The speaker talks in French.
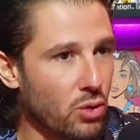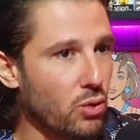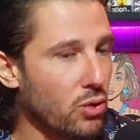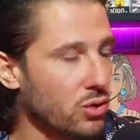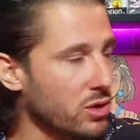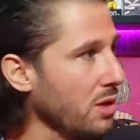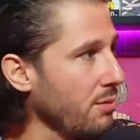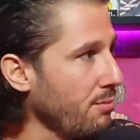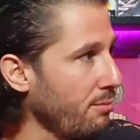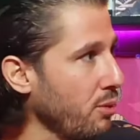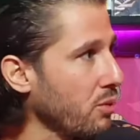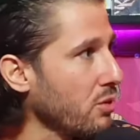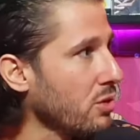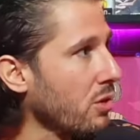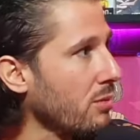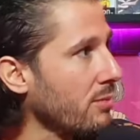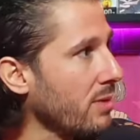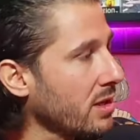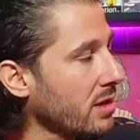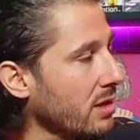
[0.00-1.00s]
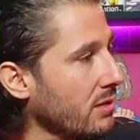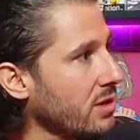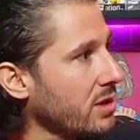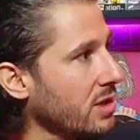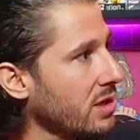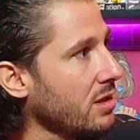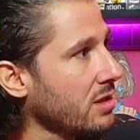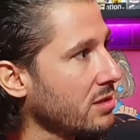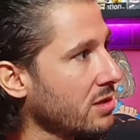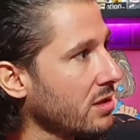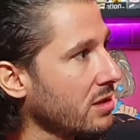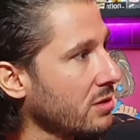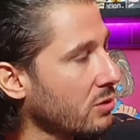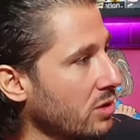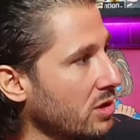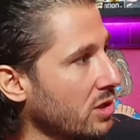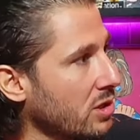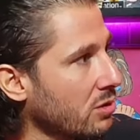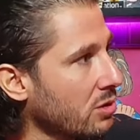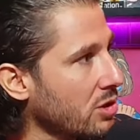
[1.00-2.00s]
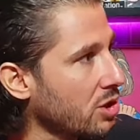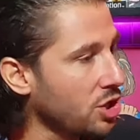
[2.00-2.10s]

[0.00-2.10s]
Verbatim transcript: côté bute le mec avec qui il était coincé dans les